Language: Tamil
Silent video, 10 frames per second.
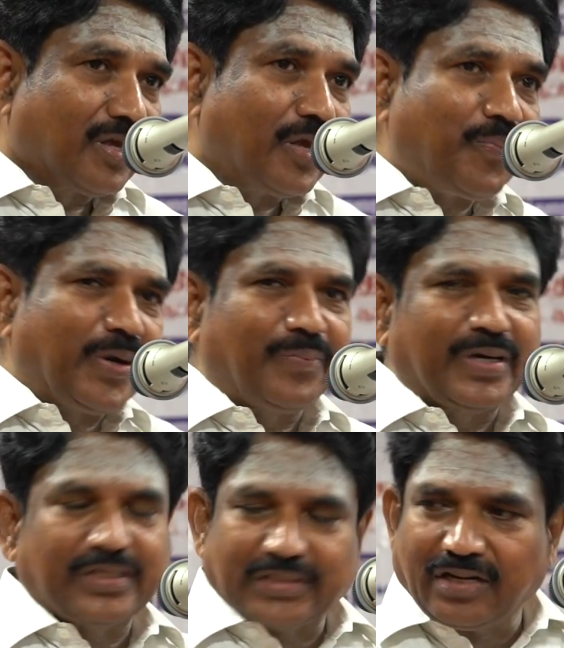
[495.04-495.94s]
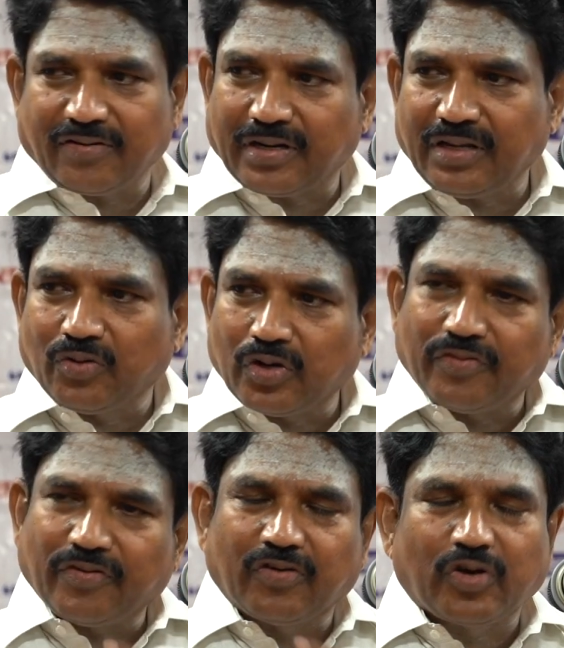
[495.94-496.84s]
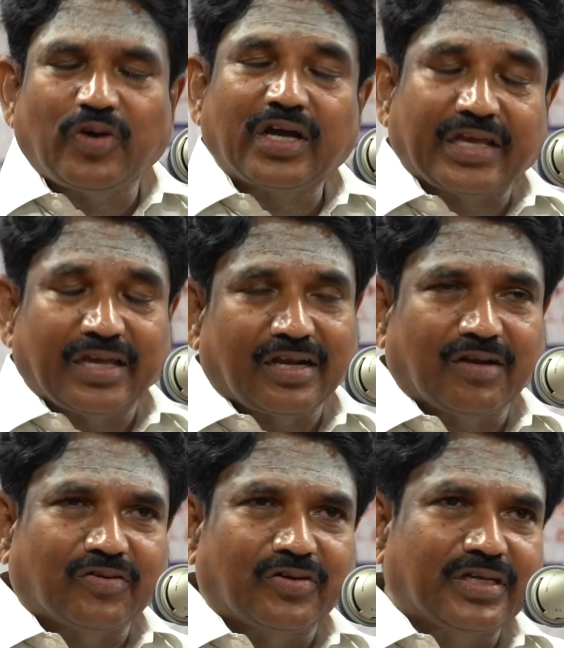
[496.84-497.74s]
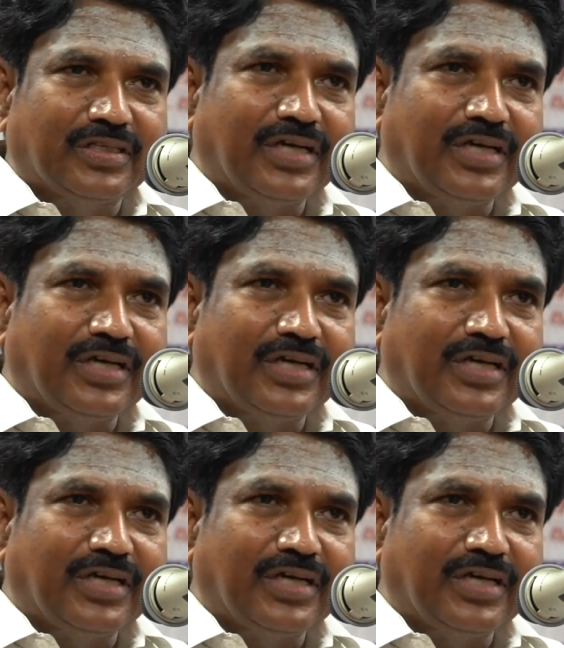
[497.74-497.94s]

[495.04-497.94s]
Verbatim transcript: இப்படிப்பட்ட தலைவர்களை உருவா உருவாக்கி இருக்கக்கூடியது